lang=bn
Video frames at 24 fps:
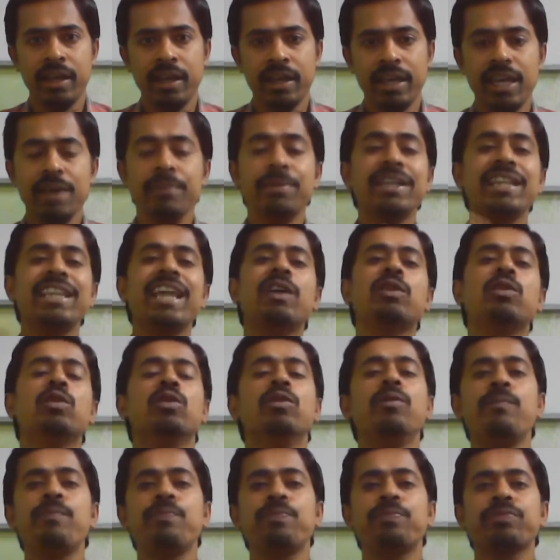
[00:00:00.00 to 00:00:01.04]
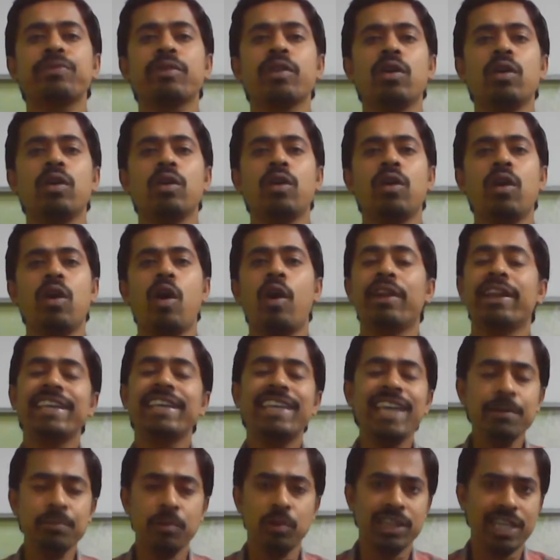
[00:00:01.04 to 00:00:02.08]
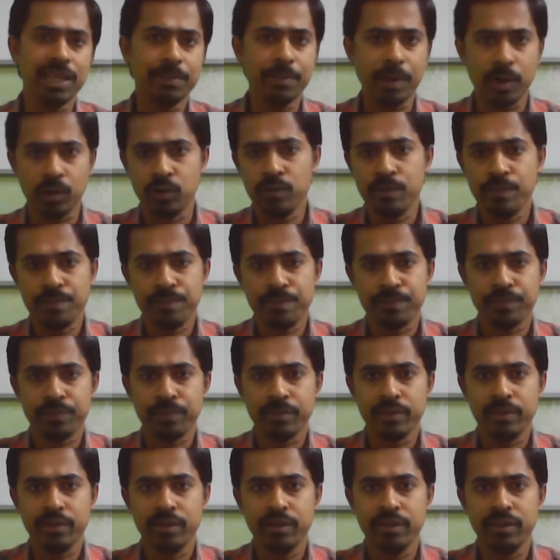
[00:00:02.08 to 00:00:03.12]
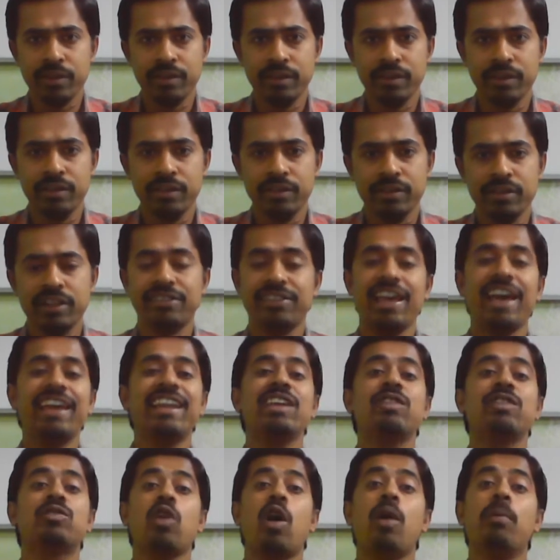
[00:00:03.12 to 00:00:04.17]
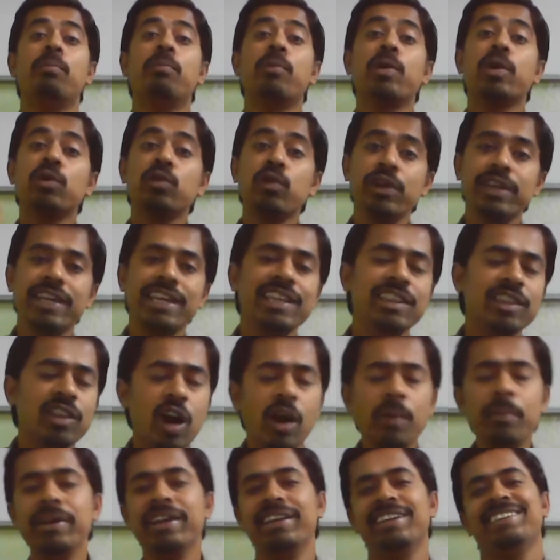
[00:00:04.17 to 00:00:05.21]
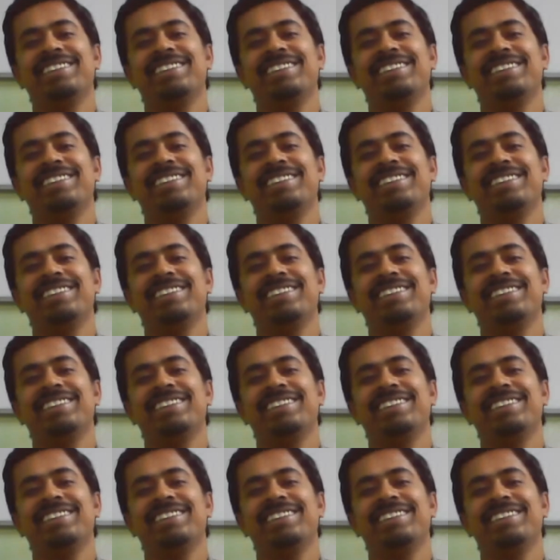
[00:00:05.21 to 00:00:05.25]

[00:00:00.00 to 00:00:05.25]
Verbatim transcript: এবারে দেখো অনেকেই বলতে পারো যে স্যার এই সব বইগুলোই কিনতে হবে